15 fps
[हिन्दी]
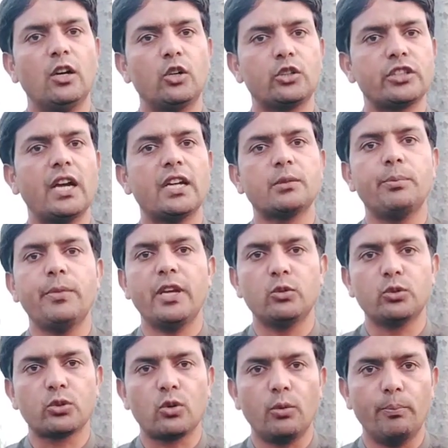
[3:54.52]
और साथ में
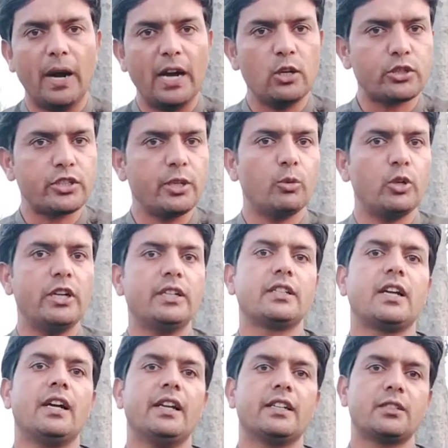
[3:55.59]
उसको बायोस्टिमुलेंट
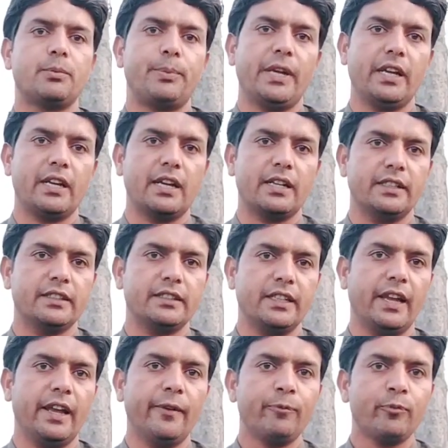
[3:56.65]
का एक स्प्रे कर
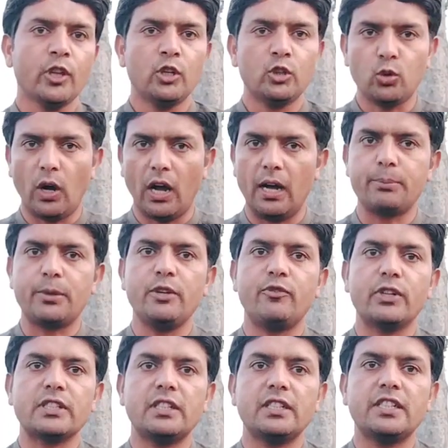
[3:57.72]
देते हैं तो आपकी
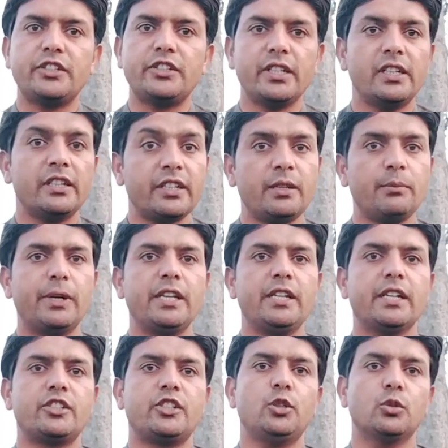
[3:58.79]
फसल की टिलरिंग बड़ी
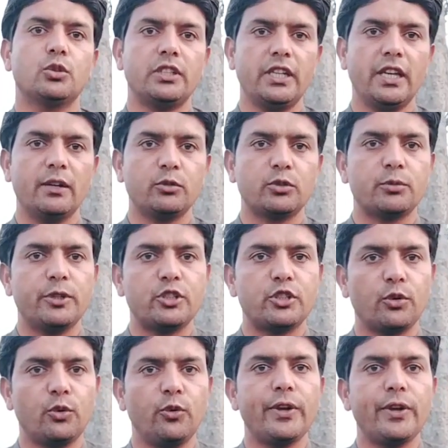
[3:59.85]
अच्छी होती है उसमें
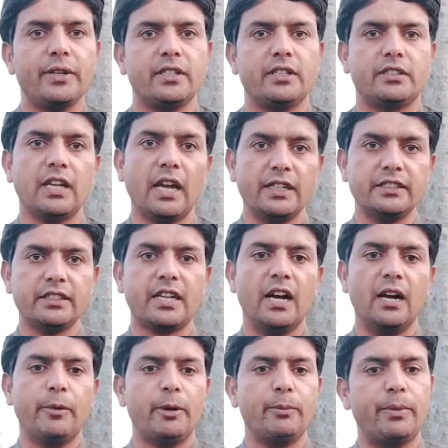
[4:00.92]
शगुफ़ साजी
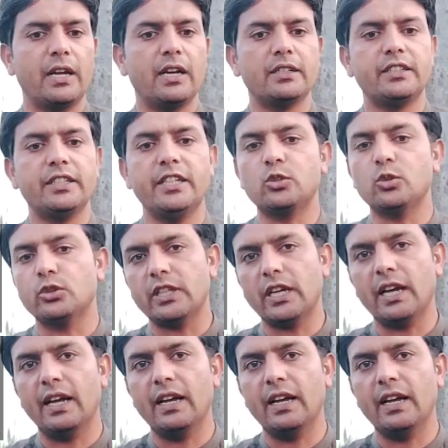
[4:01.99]
का अमल बड़ा तेज़ होता